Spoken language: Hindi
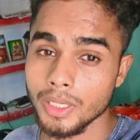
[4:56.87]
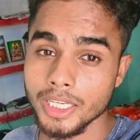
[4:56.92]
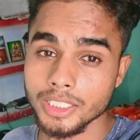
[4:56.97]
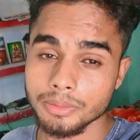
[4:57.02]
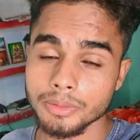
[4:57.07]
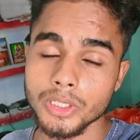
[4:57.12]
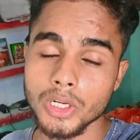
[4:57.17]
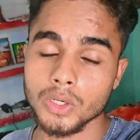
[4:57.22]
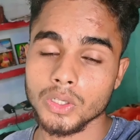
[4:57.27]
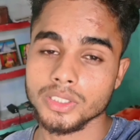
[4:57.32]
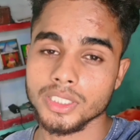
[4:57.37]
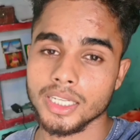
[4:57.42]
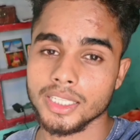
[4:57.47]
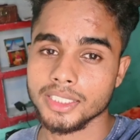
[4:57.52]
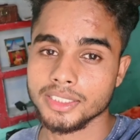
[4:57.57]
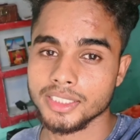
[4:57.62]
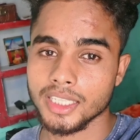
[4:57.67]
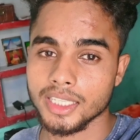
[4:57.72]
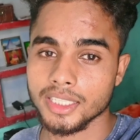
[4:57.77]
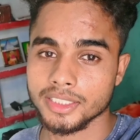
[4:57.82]
प्लीज़ वीडियो को
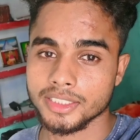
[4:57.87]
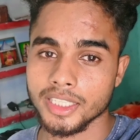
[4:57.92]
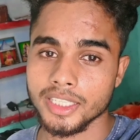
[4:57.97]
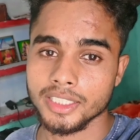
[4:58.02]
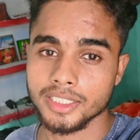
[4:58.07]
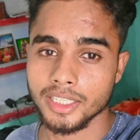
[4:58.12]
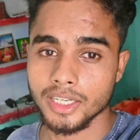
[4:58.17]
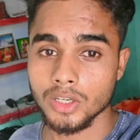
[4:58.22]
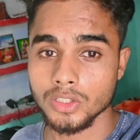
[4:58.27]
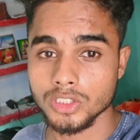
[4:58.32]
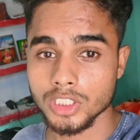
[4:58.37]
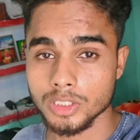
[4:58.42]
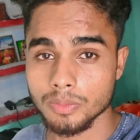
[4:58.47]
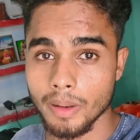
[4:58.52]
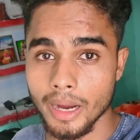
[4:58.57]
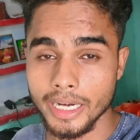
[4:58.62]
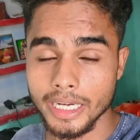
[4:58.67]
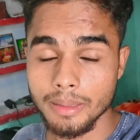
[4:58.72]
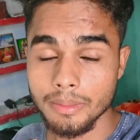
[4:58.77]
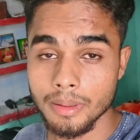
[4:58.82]
ज़्यादा से ज़्यादा शेयर करें और
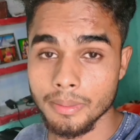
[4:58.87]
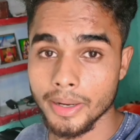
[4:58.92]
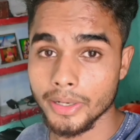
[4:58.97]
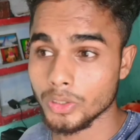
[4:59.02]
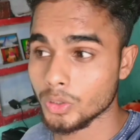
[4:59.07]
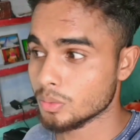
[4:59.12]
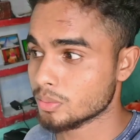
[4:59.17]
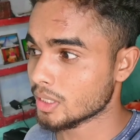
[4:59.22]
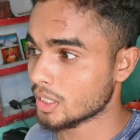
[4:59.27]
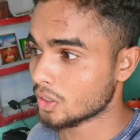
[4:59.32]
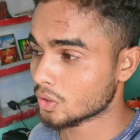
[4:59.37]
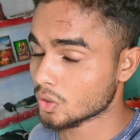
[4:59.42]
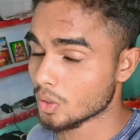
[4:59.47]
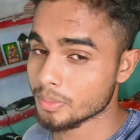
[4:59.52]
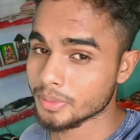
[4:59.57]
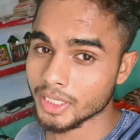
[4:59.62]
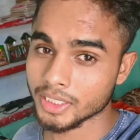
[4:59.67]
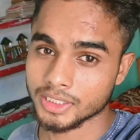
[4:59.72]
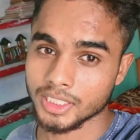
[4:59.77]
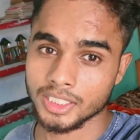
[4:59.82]
जिस भाई ने भी हमारे यूट्यूब चैनल को
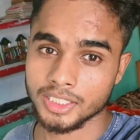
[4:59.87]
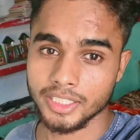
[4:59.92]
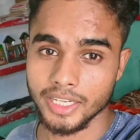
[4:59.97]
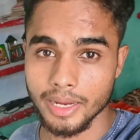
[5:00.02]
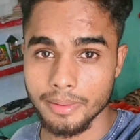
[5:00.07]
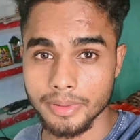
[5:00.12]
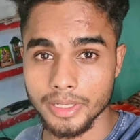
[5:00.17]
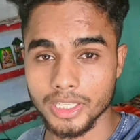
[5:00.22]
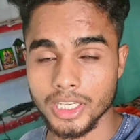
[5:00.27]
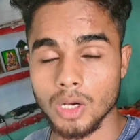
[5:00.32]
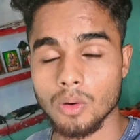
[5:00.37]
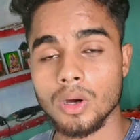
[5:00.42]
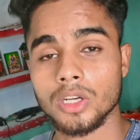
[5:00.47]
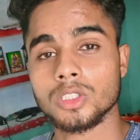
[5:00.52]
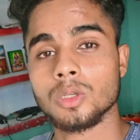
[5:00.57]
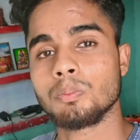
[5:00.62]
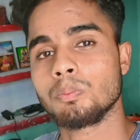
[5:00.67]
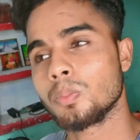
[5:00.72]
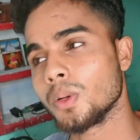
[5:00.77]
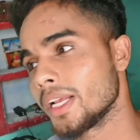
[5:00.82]
अभी तक सब्सक्राइब नहीं किया हुआ है तो